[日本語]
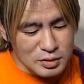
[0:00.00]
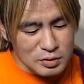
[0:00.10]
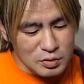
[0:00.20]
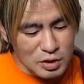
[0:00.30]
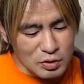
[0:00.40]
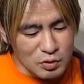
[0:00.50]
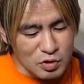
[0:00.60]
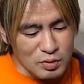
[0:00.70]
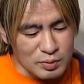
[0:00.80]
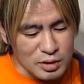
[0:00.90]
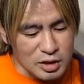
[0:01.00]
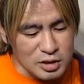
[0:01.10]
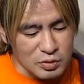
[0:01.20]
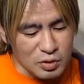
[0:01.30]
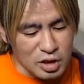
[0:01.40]
その後風磨もなんか
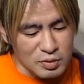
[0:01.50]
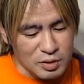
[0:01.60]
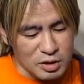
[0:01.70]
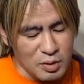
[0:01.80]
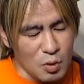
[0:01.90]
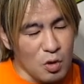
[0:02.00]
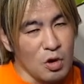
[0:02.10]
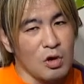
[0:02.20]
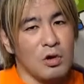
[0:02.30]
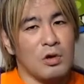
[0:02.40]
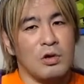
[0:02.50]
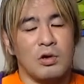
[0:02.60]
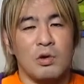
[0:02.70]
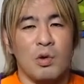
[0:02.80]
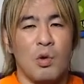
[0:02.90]
悟り始めて。でも
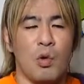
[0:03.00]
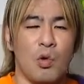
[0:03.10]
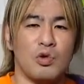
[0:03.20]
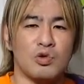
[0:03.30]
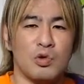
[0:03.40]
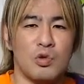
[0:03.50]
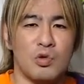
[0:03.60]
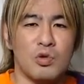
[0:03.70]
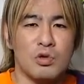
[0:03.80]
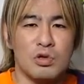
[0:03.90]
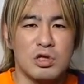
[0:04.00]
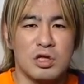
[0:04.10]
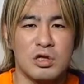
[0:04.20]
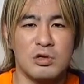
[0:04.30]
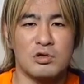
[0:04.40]
ホールの
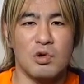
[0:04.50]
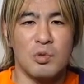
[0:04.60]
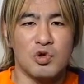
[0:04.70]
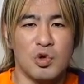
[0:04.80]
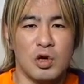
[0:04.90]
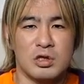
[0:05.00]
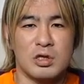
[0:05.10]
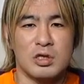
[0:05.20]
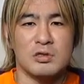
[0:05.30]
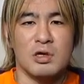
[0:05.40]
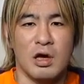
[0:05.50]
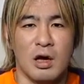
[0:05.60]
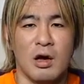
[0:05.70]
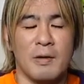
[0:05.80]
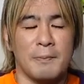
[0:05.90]
シングル面白かったです
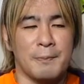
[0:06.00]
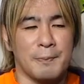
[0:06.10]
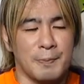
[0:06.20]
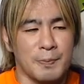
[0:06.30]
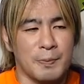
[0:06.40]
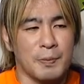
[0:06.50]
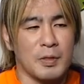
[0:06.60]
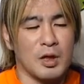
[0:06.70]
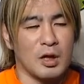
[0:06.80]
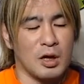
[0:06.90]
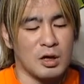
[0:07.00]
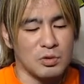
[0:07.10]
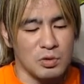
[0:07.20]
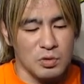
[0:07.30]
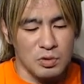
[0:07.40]
ね。
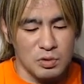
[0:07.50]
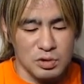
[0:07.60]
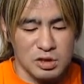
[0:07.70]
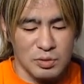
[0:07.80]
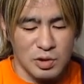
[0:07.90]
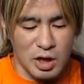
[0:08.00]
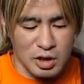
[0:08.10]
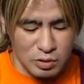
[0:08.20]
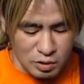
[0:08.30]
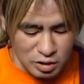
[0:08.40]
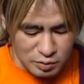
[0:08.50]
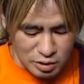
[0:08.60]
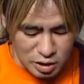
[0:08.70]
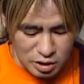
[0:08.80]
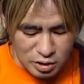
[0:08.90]
侍入ってる方を
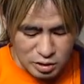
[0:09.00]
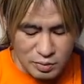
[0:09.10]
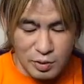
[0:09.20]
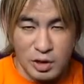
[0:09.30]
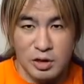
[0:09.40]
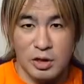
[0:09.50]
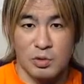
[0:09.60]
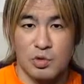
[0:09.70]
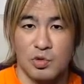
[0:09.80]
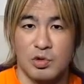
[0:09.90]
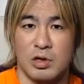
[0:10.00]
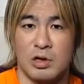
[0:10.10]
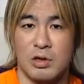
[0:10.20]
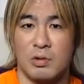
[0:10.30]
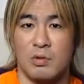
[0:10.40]
ぜひ侍での中
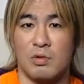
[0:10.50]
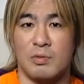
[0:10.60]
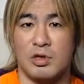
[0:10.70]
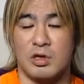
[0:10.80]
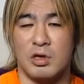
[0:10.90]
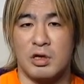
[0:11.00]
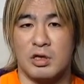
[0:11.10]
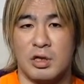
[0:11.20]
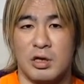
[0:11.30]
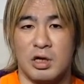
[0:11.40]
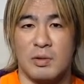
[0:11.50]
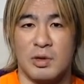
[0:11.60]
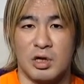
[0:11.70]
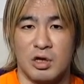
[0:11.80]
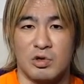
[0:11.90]
継を見ていただけれ
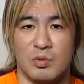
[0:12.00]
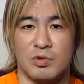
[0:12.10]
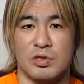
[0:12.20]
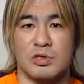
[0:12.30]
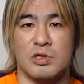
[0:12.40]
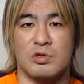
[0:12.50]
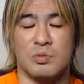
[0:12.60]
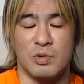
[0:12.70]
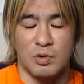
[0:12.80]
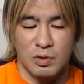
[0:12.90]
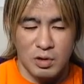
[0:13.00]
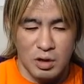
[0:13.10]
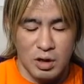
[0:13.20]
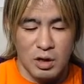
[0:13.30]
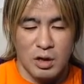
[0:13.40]
ばなと思うんですけれども、
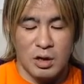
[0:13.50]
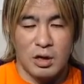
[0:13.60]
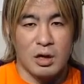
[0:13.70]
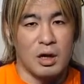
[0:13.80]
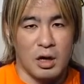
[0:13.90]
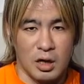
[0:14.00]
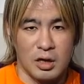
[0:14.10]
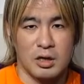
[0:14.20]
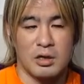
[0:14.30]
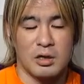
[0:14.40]
はい、